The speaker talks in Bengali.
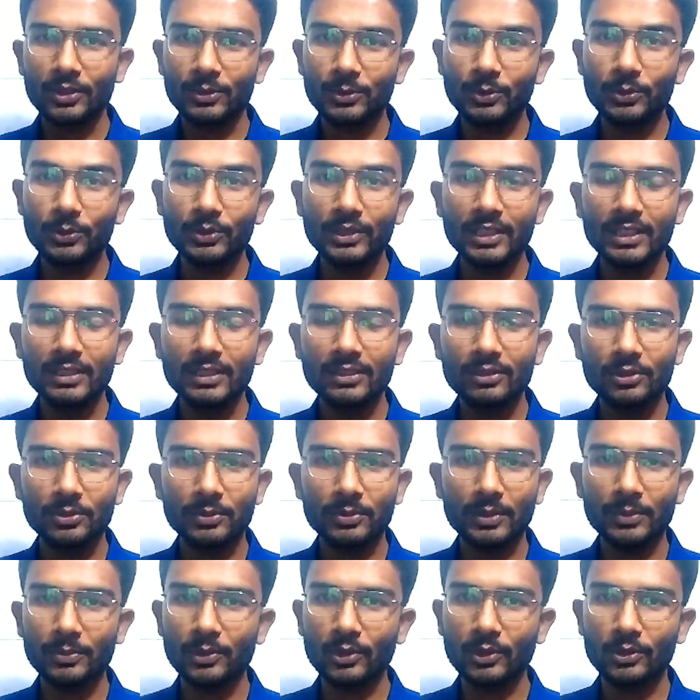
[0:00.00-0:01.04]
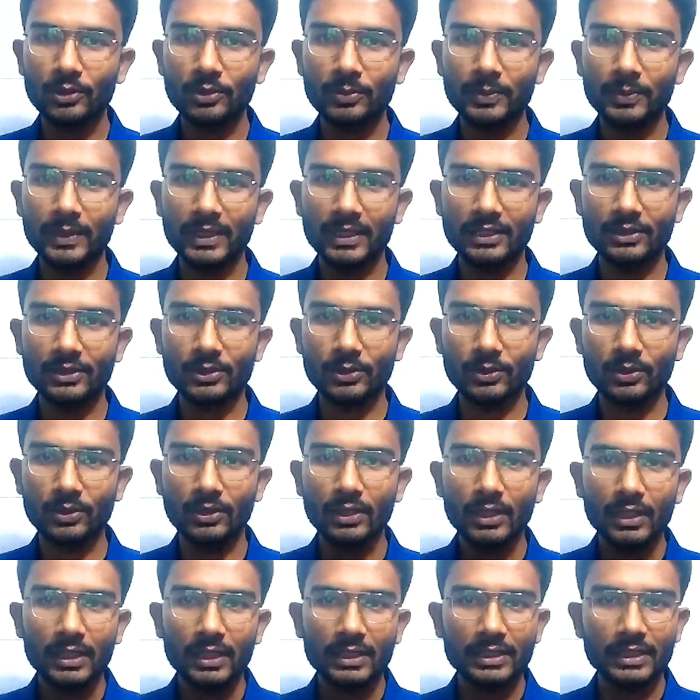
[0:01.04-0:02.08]
দুই দিন তোমরা বন্ধ পেয়েছো
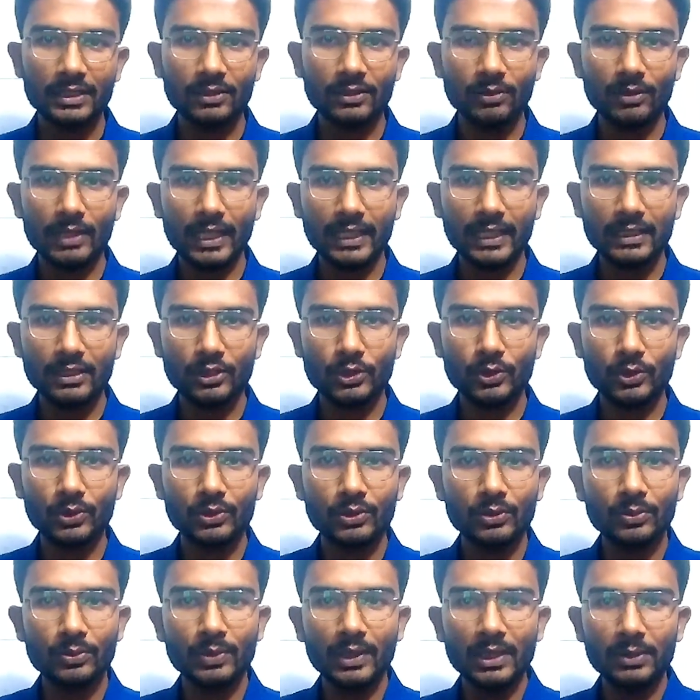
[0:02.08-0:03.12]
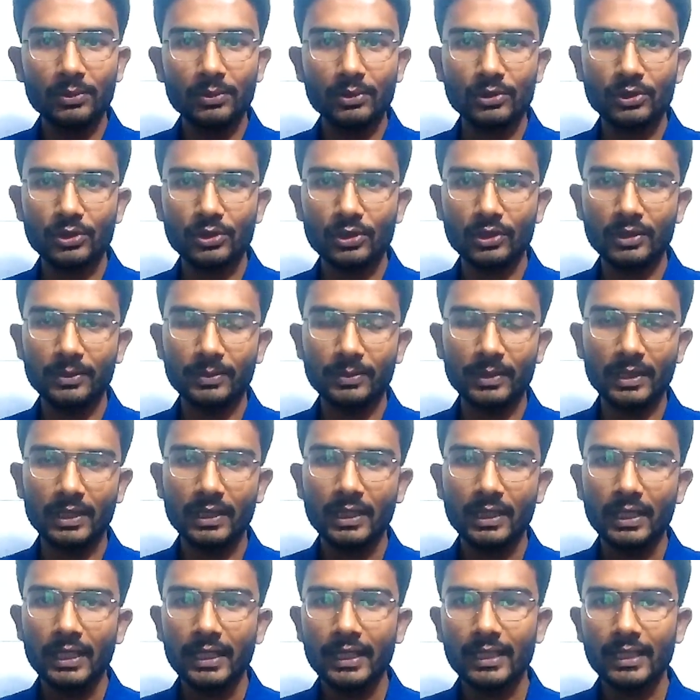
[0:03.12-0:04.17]
সেটা হলো একটা শুক্রবার এবং শনিবার
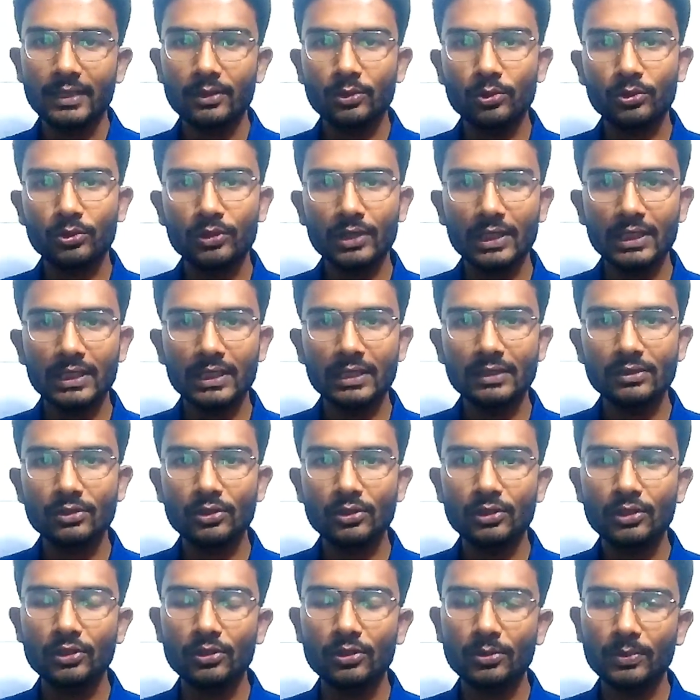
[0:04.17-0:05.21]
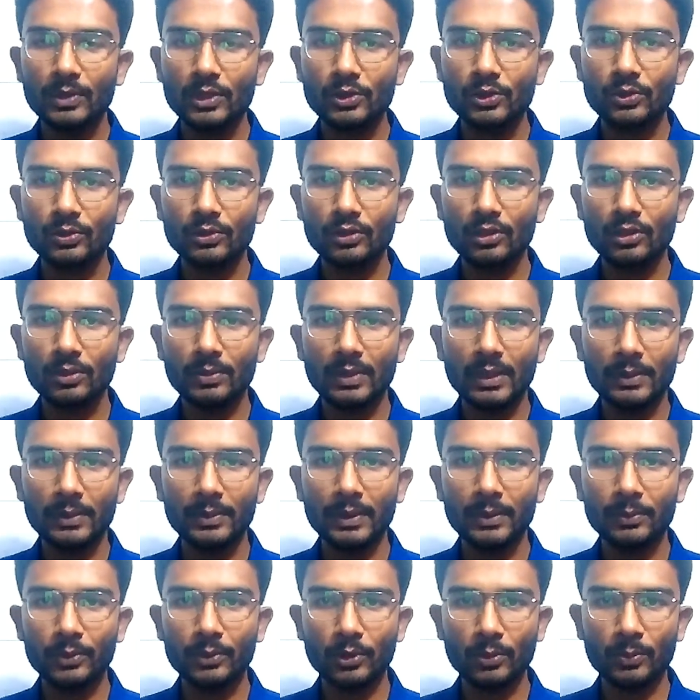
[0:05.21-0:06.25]
এই দুটা দিন যদি তোমরা সুন্দরভাবে
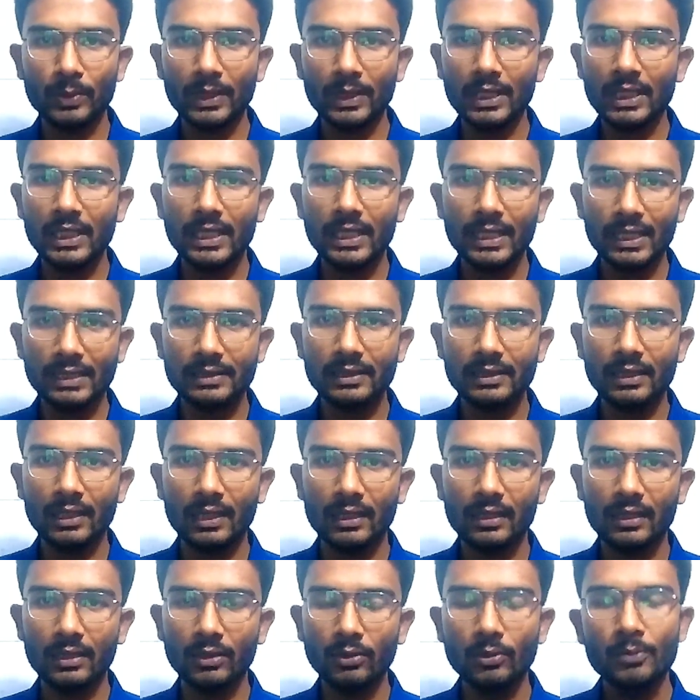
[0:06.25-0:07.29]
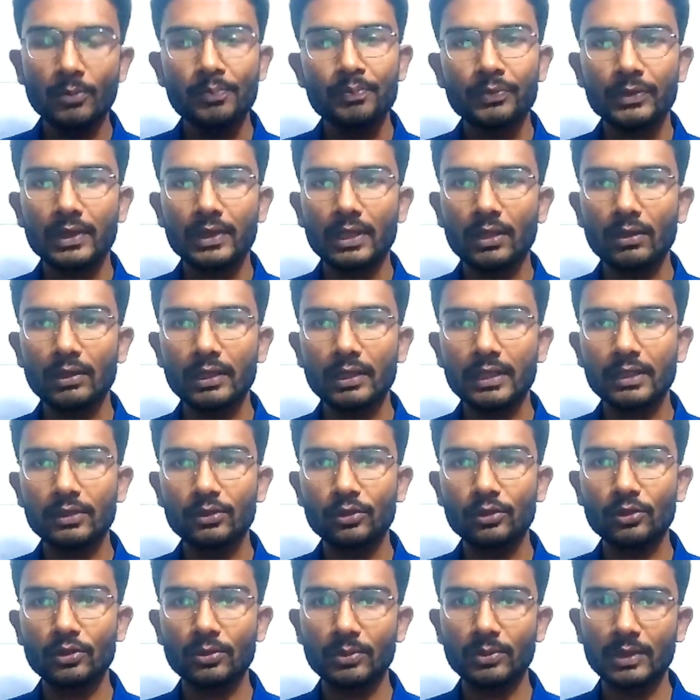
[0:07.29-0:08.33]
প্রপারলি কাজে লাগাও তাহলে
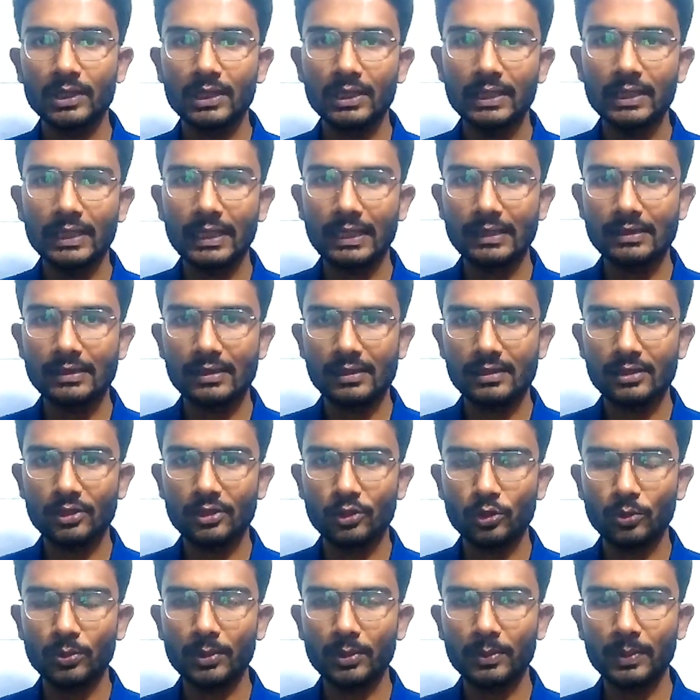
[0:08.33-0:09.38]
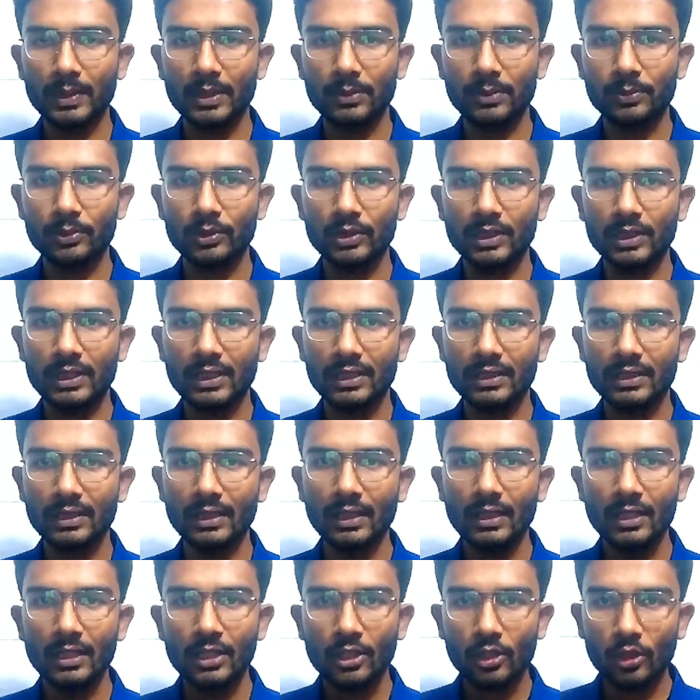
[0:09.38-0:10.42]
কিন্তু তোমাদের দেখা যাচ্ছে রবিবারের পরীক্ষাটা
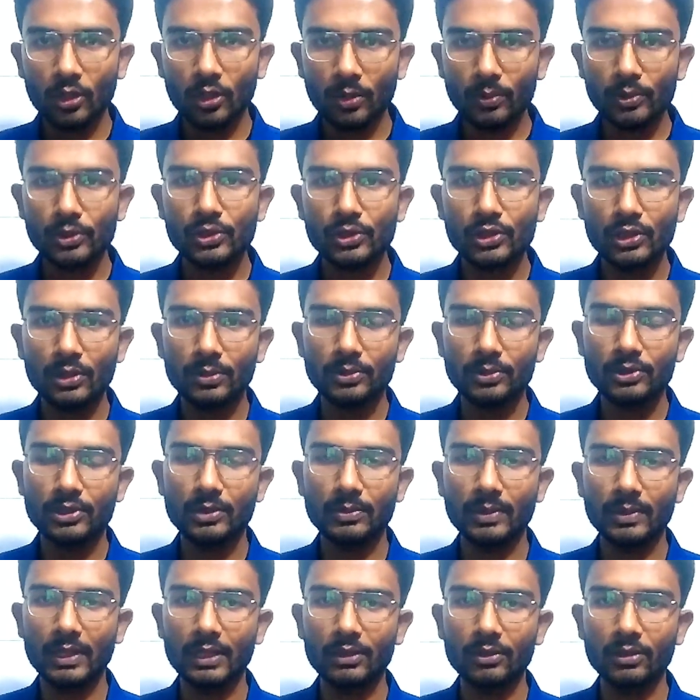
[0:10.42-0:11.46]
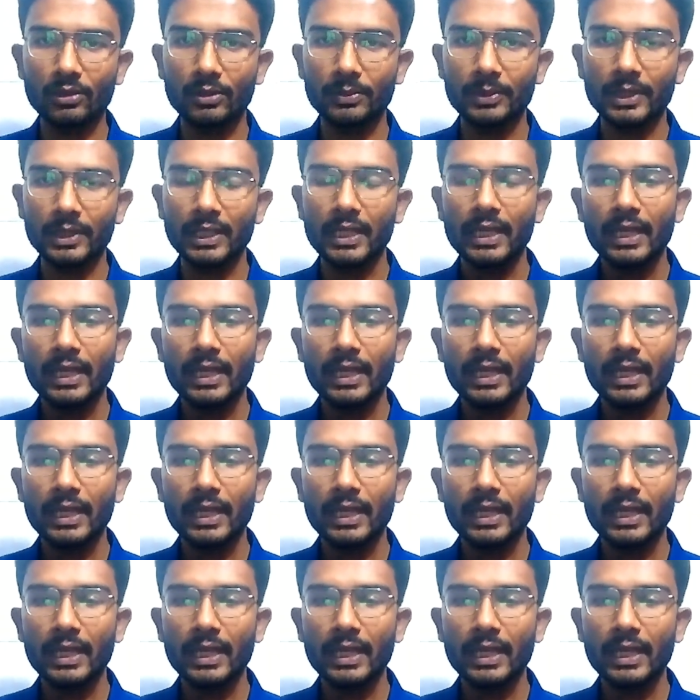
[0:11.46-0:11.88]
অবশ্যই অবশ্যই ভালো হবে